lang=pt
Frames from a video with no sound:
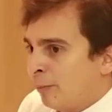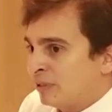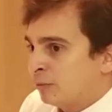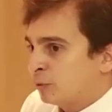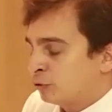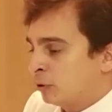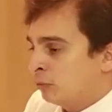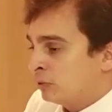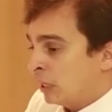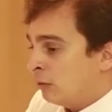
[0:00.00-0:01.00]
Mas a pessoa não
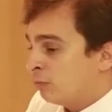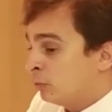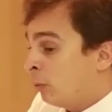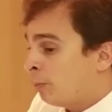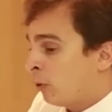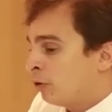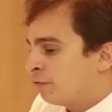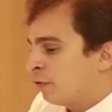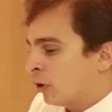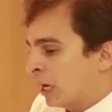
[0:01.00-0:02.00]
tem, não pode
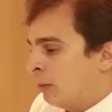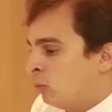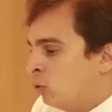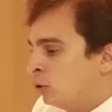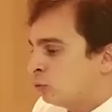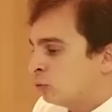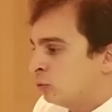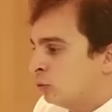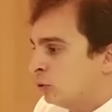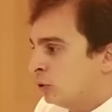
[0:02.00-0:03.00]
focar muito
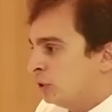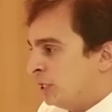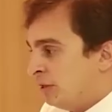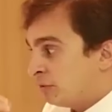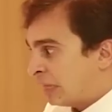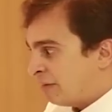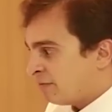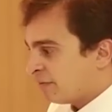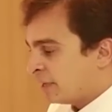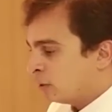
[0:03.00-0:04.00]
em estar tá
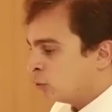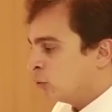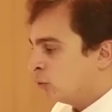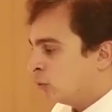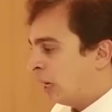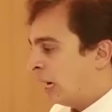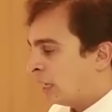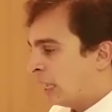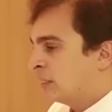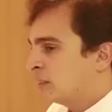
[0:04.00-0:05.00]
vendo a
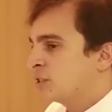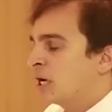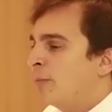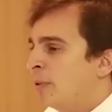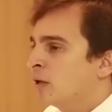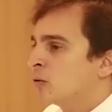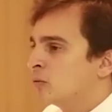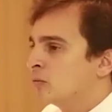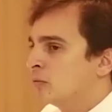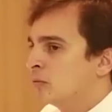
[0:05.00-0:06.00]
queda de
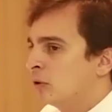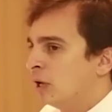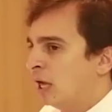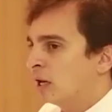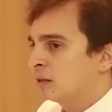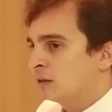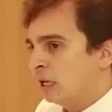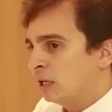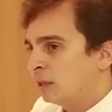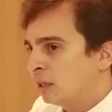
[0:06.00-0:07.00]
cabelo. Ela
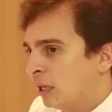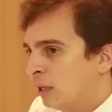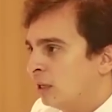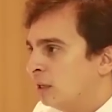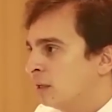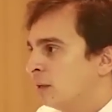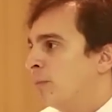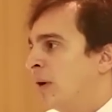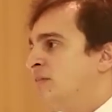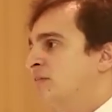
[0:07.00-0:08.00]
tem que ter
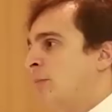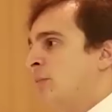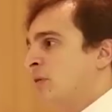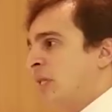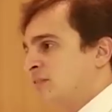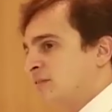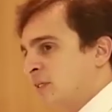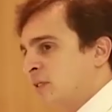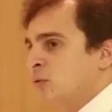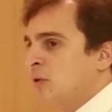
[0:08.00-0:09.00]
mais cabelo
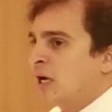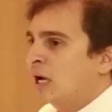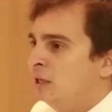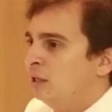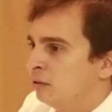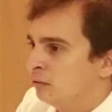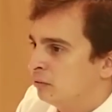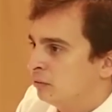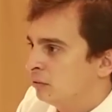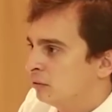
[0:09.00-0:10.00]
nascendo do que caindo.
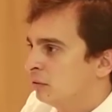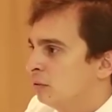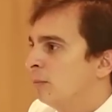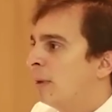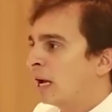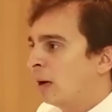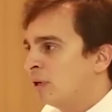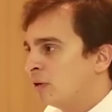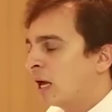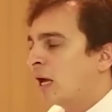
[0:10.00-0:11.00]
Mas
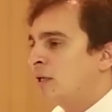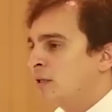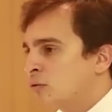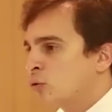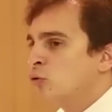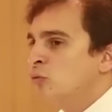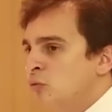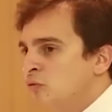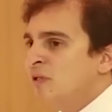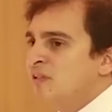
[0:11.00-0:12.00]
cabelo caindo, todo
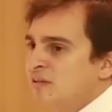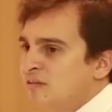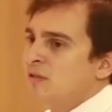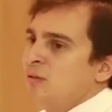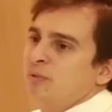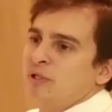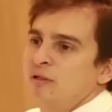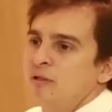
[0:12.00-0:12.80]
mundo vai ter sempre.